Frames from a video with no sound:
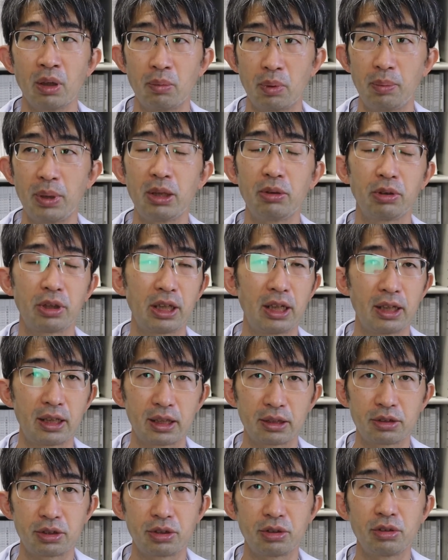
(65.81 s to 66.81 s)
目の生
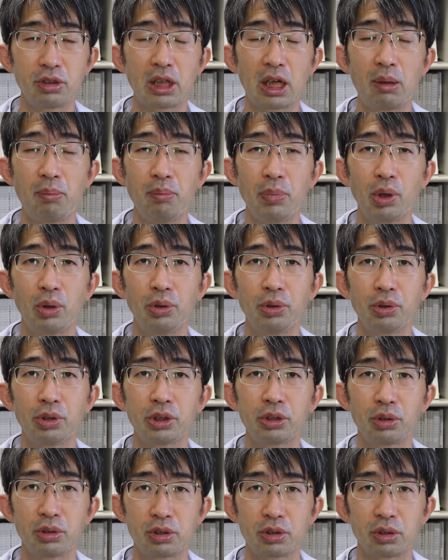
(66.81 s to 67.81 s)
活習慣病の
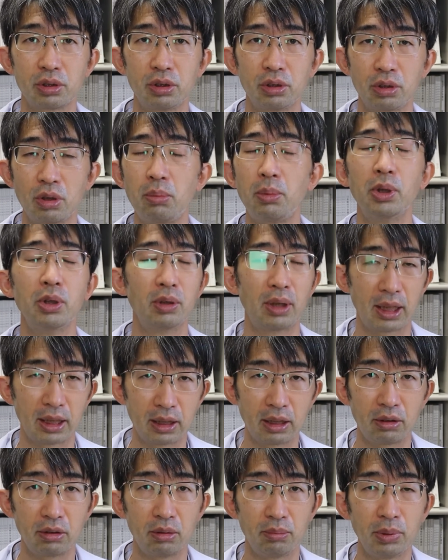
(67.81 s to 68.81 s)
一つとも言われ
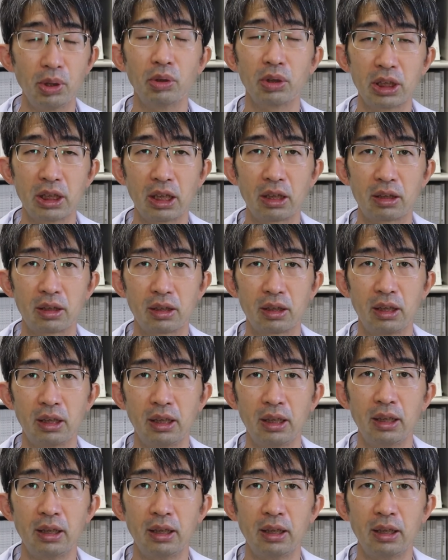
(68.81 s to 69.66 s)
ている病気です。